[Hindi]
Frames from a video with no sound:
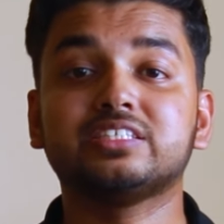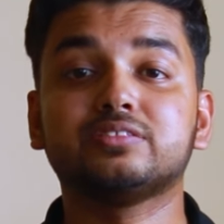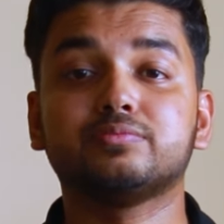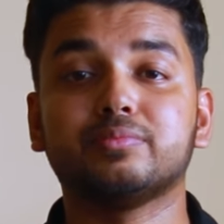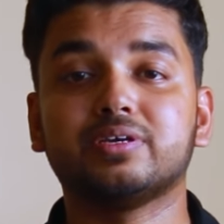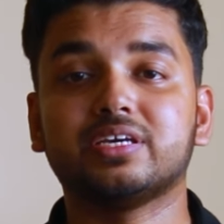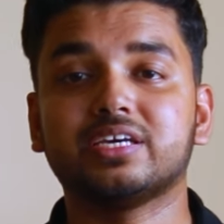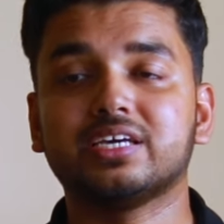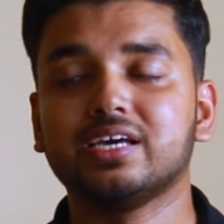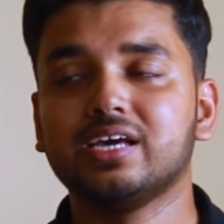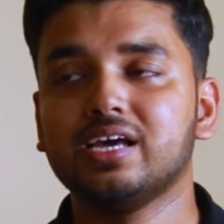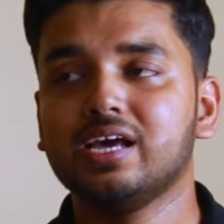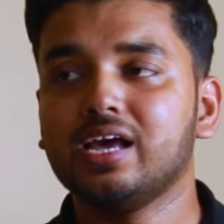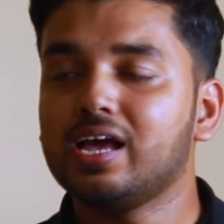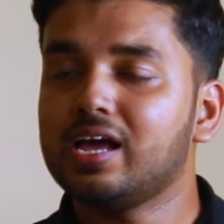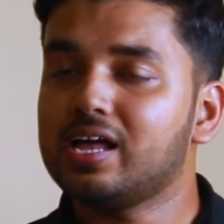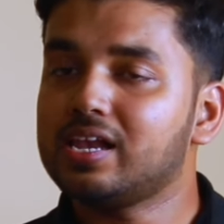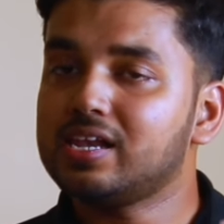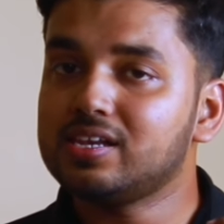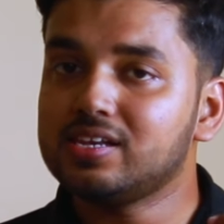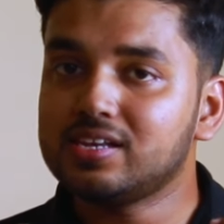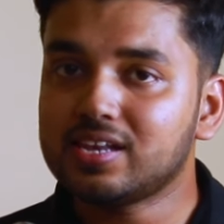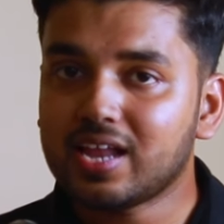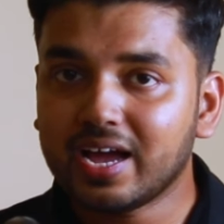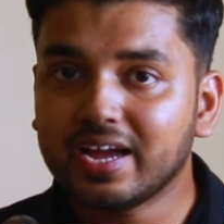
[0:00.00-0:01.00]
इसमें
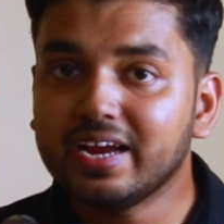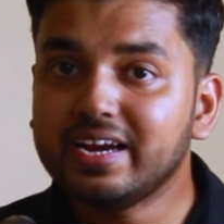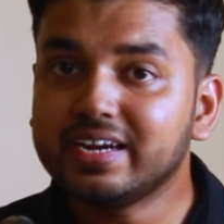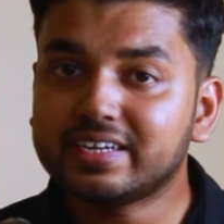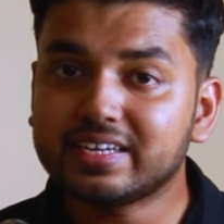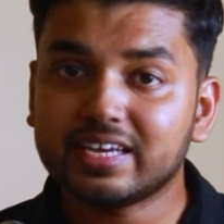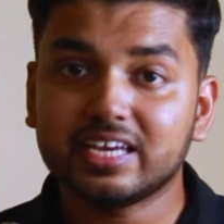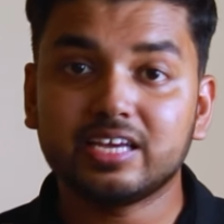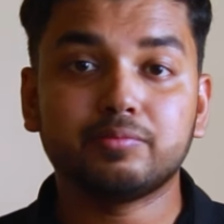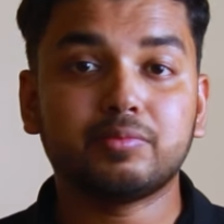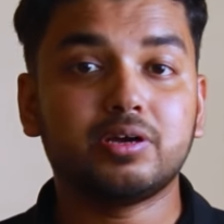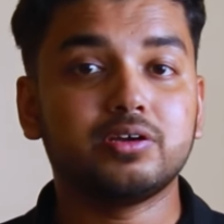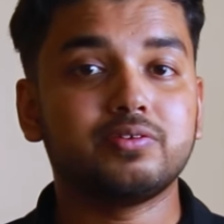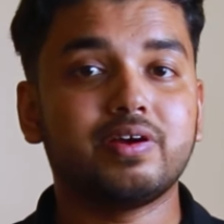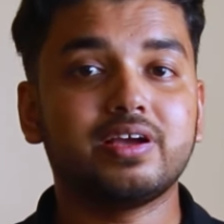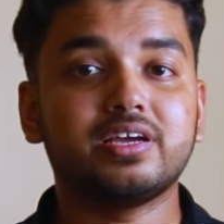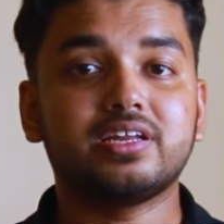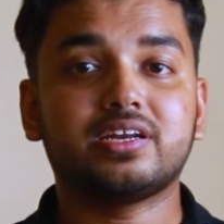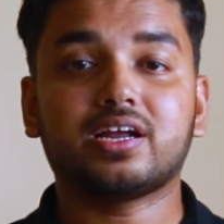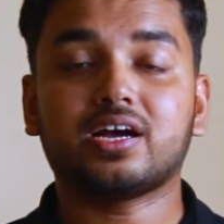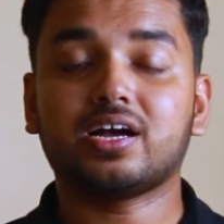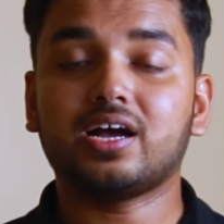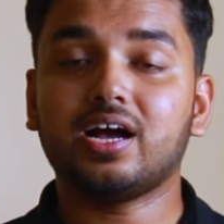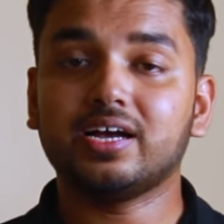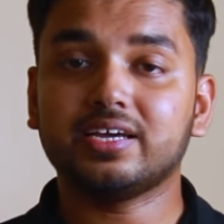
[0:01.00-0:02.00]
लाइट एम आई
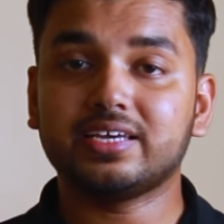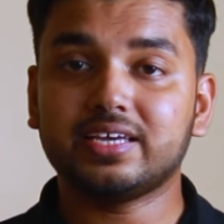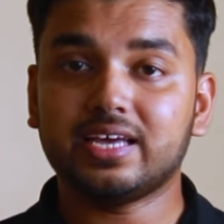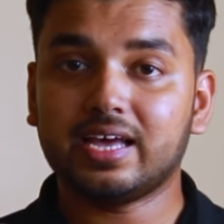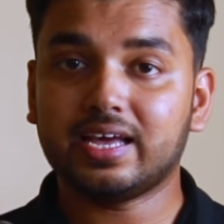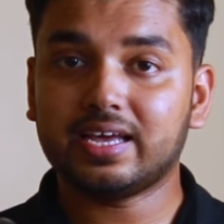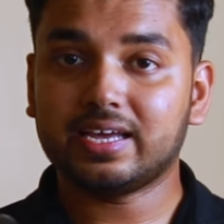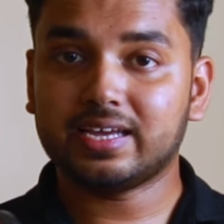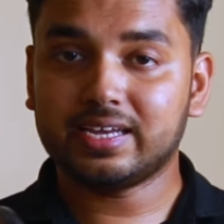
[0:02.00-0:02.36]
वाई रखा गया